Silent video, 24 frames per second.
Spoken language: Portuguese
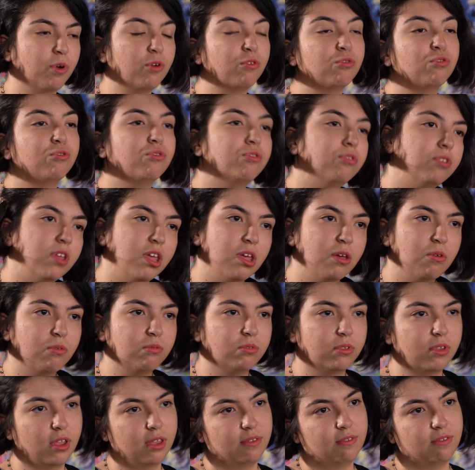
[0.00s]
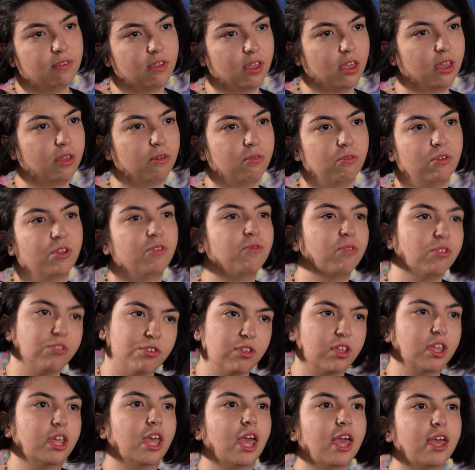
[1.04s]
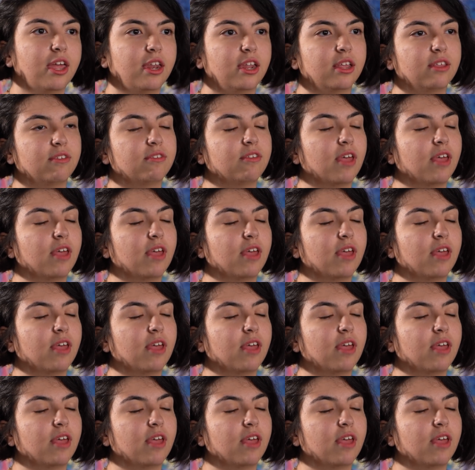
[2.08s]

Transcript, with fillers: produzir um desenho que você queira,